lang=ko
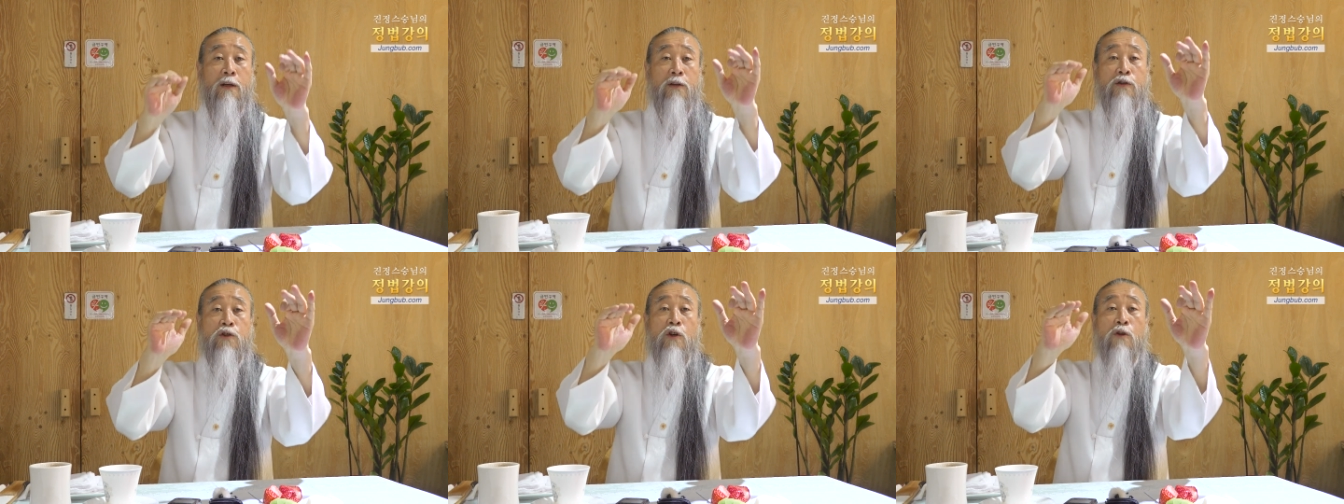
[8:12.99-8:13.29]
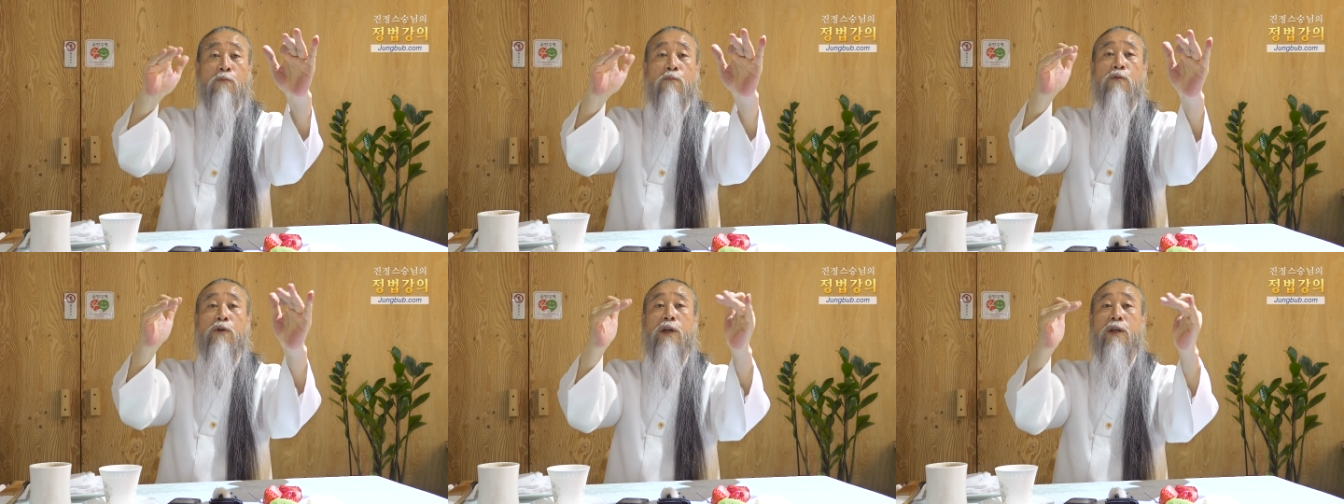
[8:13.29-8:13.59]

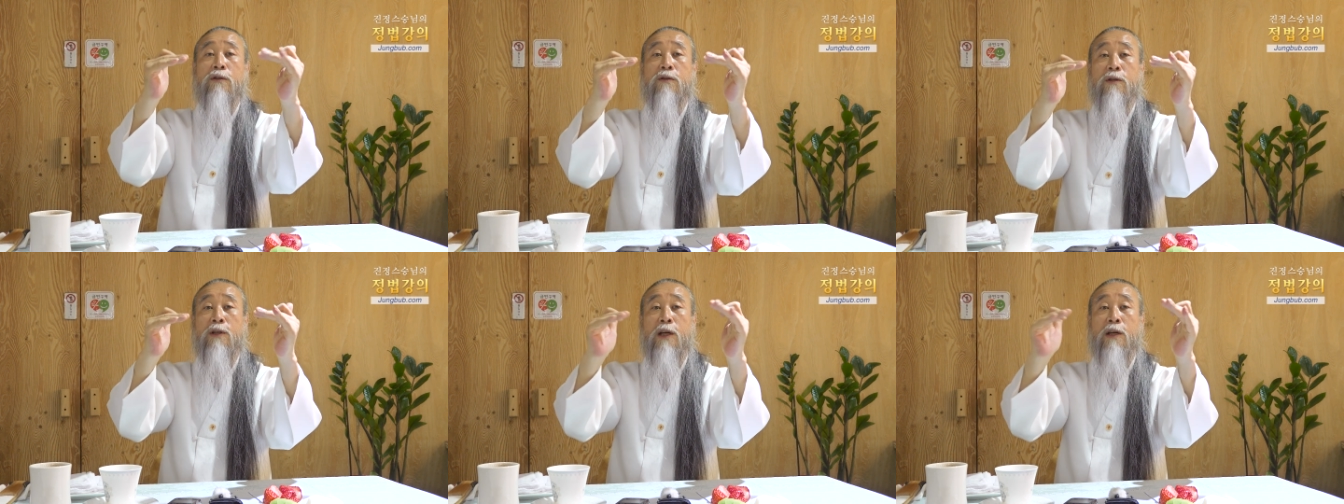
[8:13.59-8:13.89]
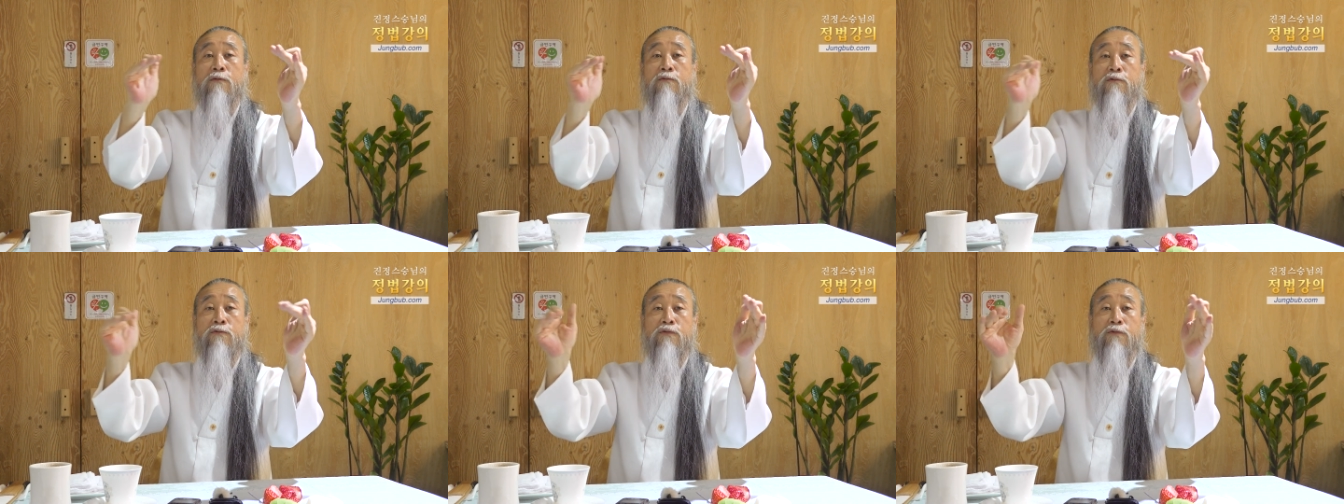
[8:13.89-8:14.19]
정부에서
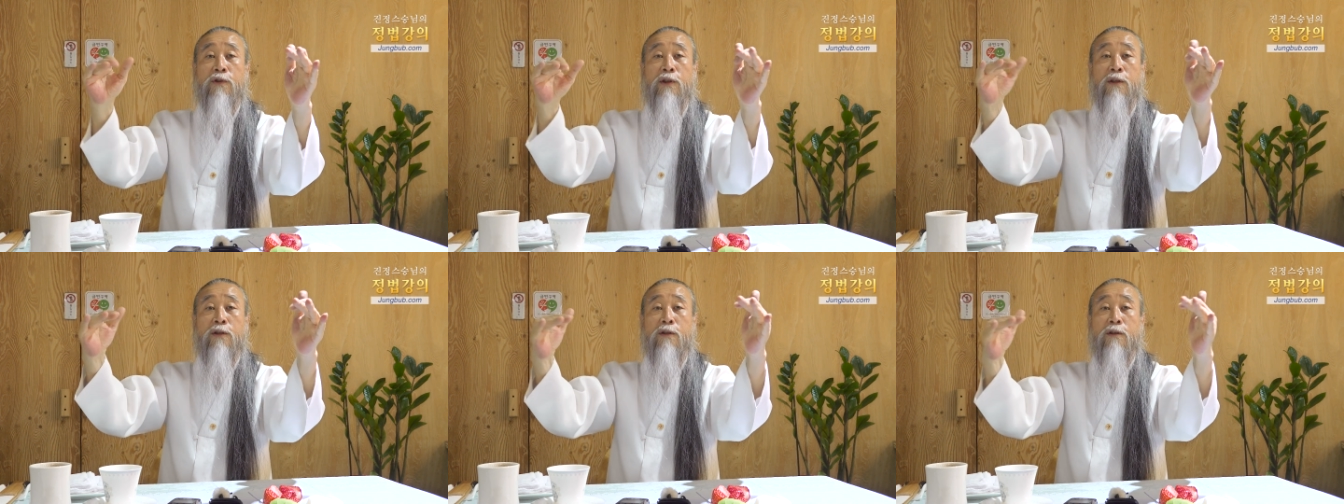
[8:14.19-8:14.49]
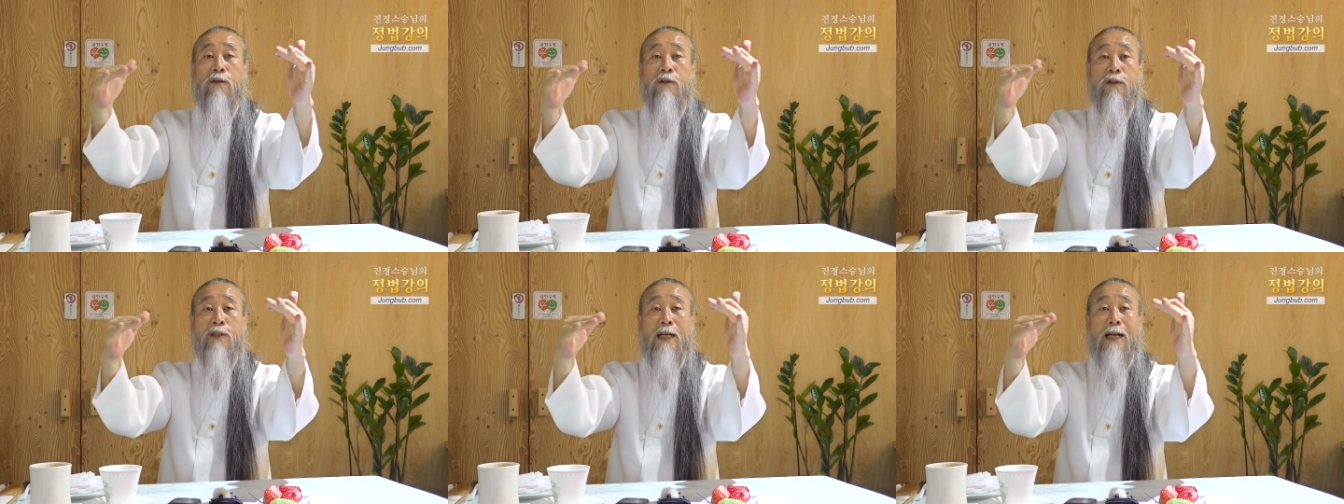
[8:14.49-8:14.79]
해줄 수 있는
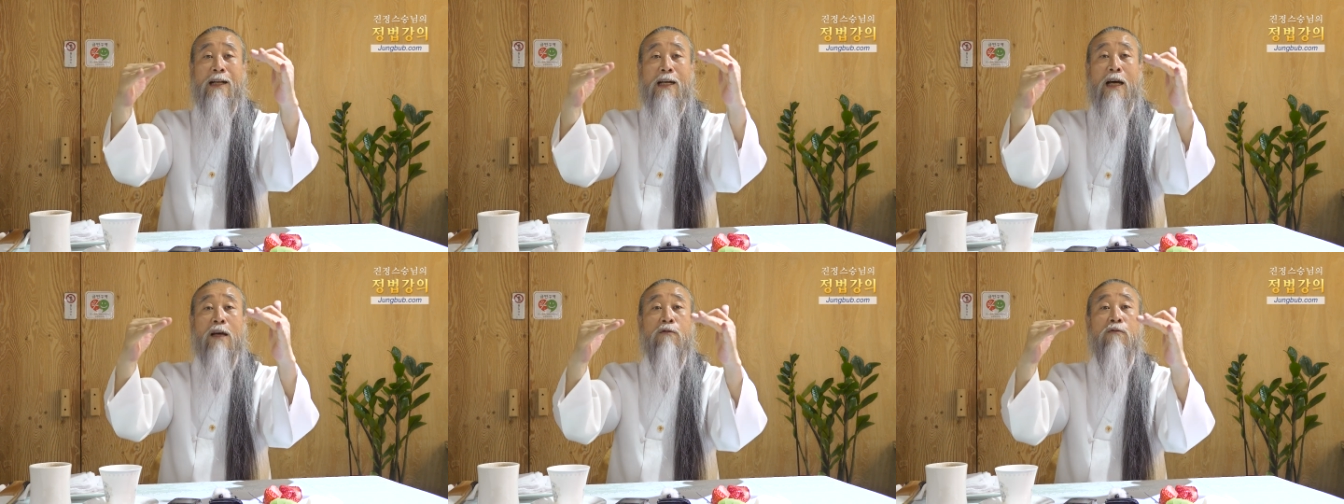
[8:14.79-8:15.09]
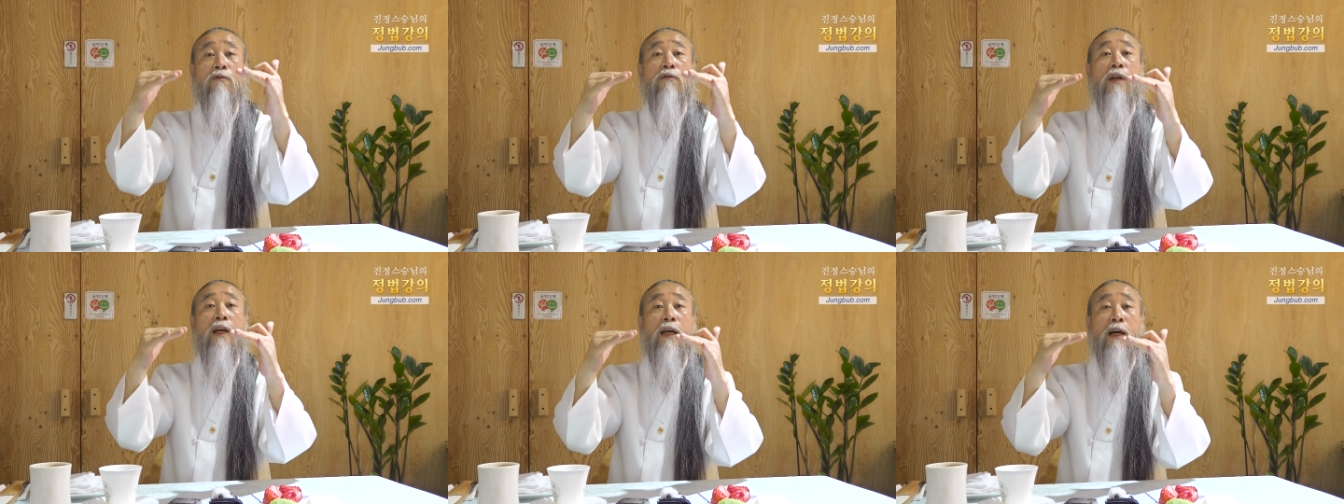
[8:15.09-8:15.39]
것을 잘
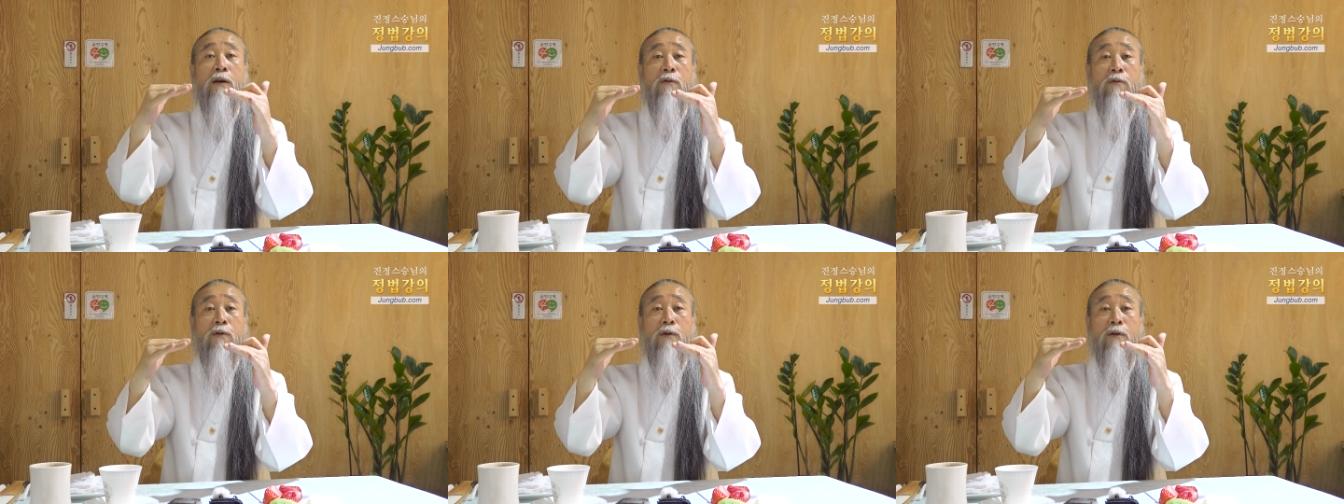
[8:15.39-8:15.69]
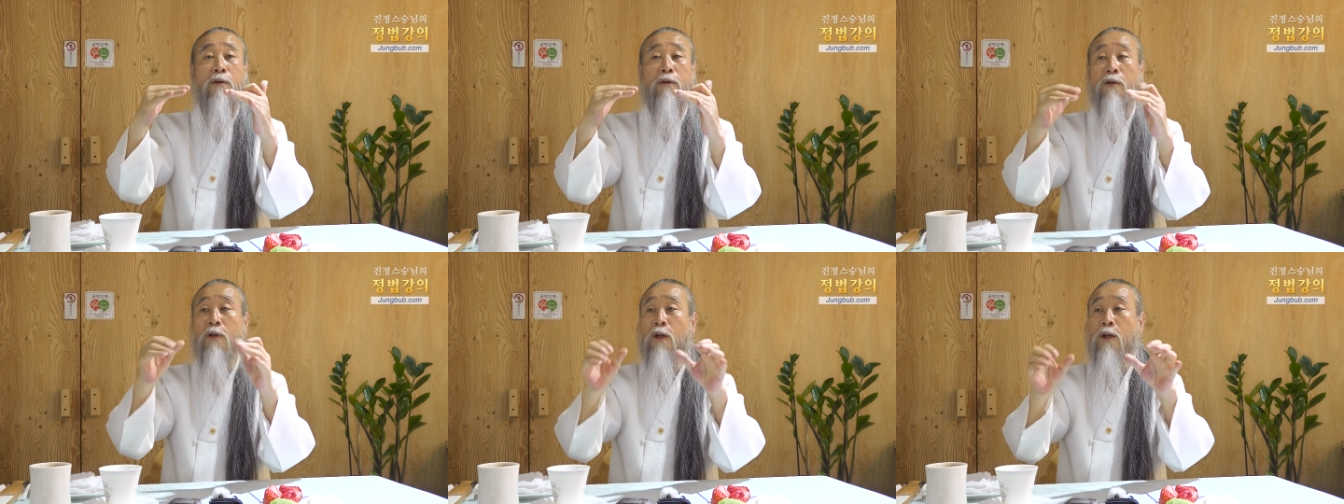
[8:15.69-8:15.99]
활용을
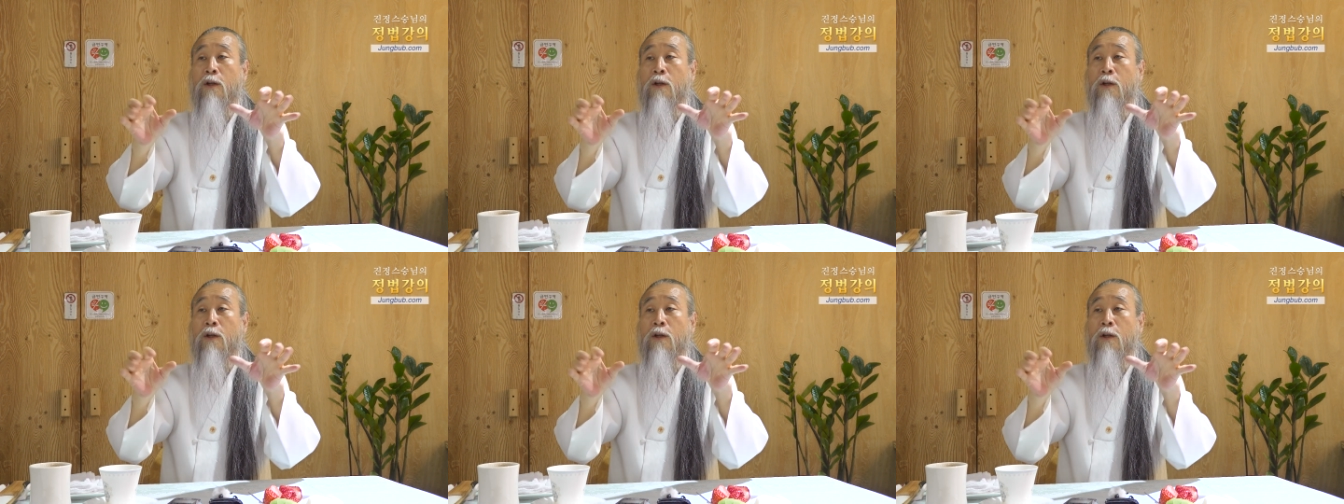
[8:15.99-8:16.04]
해갖고